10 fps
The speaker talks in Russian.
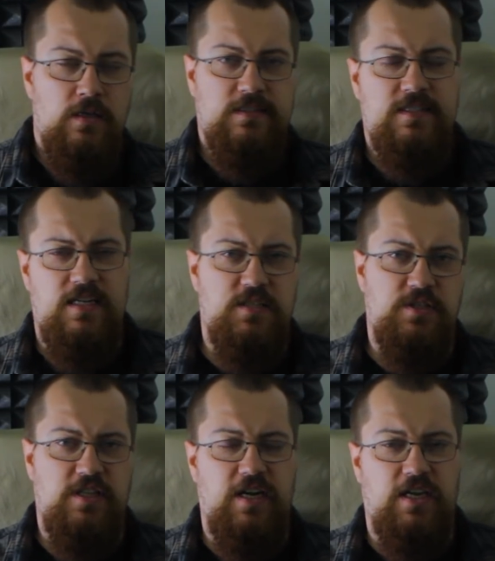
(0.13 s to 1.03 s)

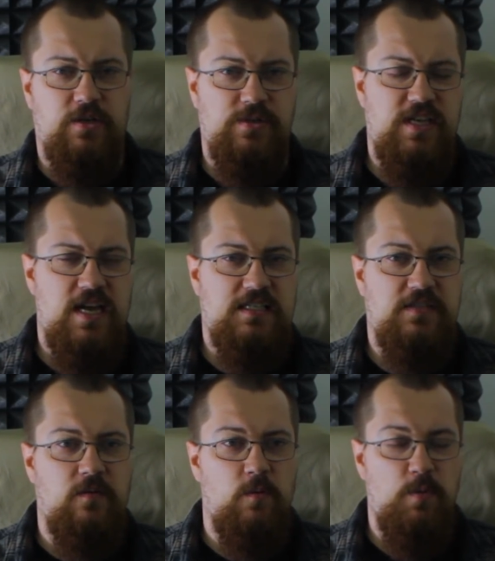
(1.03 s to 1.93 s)
Здравствуйте, дорогие друзья, с
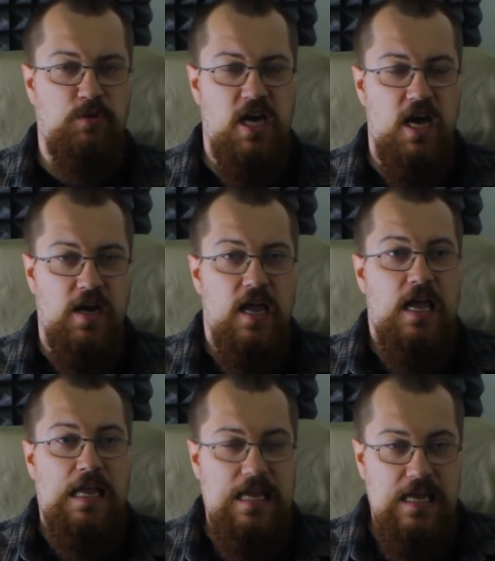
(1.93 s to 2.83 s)
вами Пиптар,
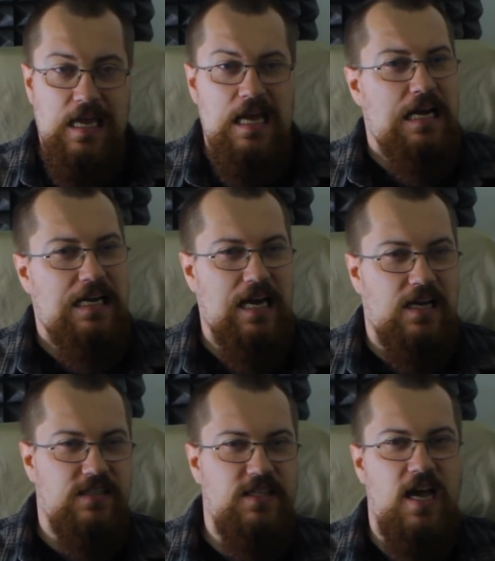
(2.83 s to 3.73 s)
и
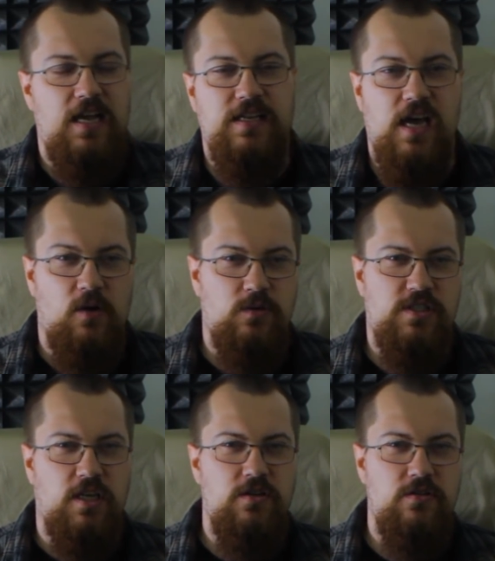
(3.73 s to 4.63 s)
когда я
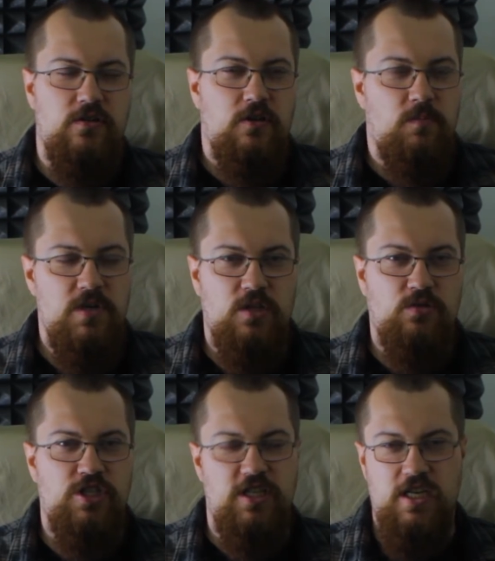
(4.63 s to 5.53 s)
устаю, мне
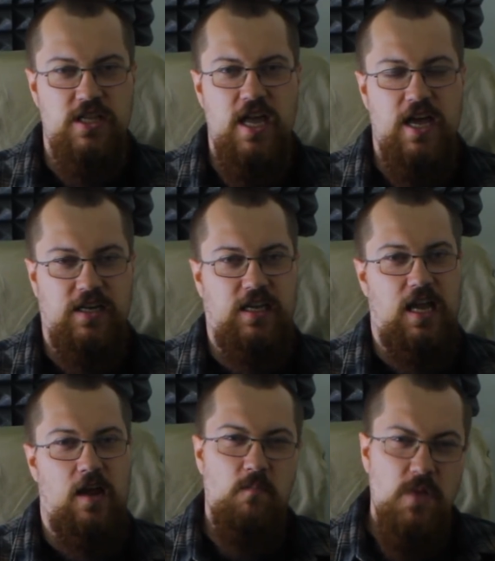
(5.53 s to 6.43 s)
нужна
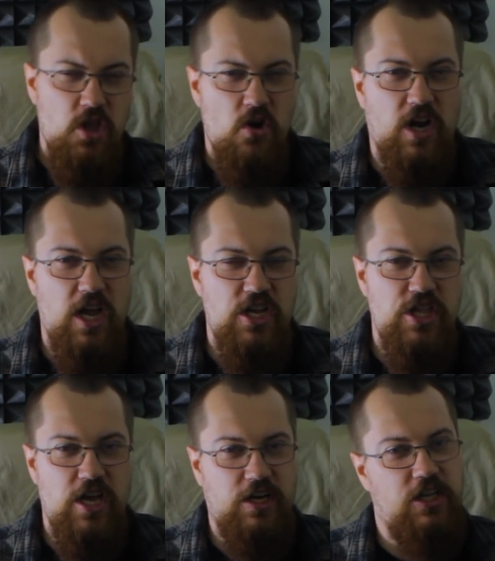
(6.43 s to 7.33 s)
энергия, много
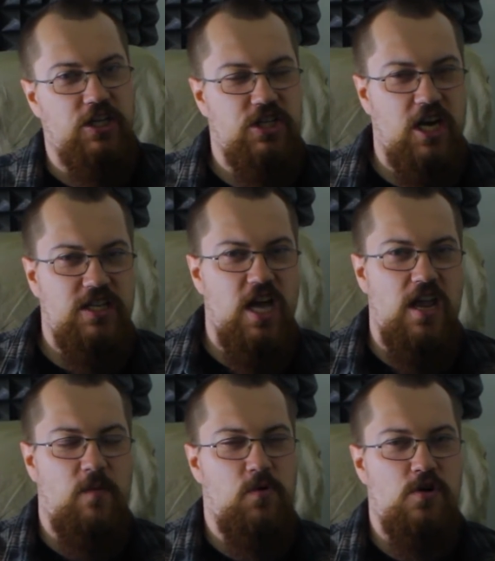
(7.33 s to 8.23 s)
энергии, тогда
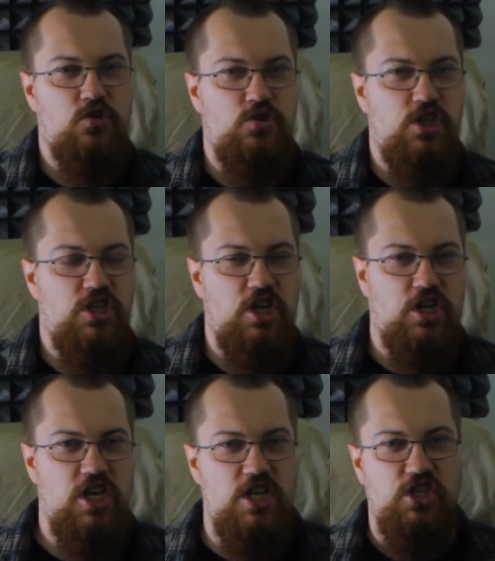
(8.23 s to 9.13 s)
я пользуюсь
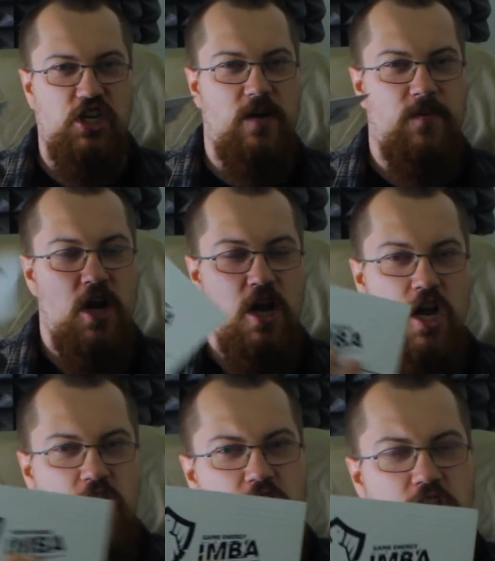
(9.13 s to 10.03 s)
энергетиком
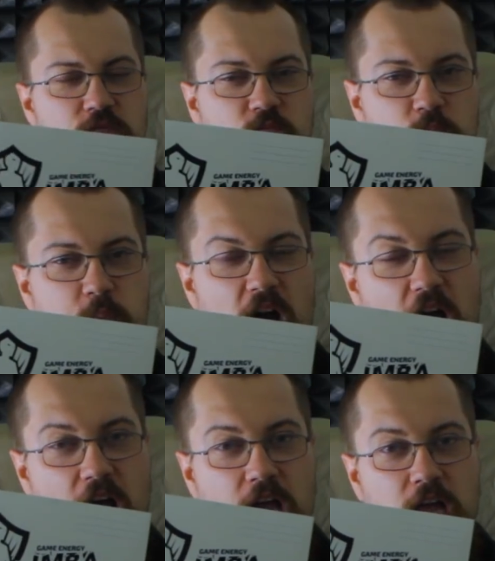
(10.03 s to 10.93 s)

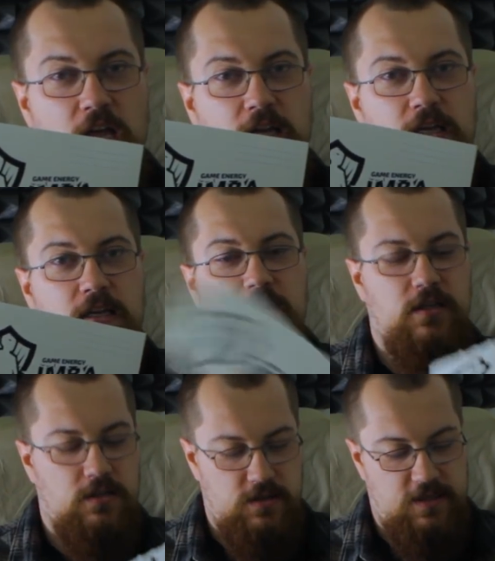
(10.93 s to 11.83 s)
имба.
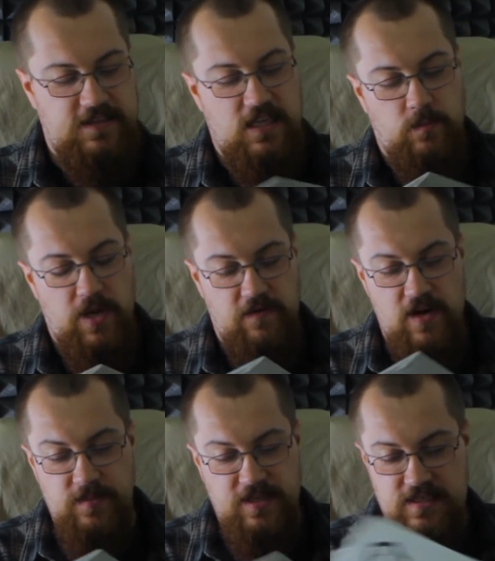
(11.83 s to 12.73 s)
Сказал бы я
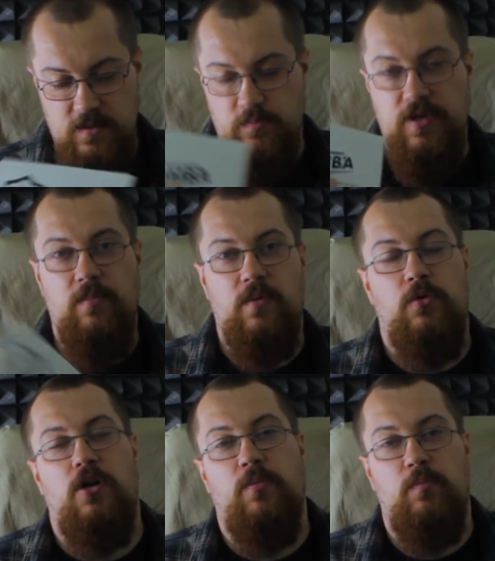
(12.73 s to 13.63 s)
вам, если бы я был более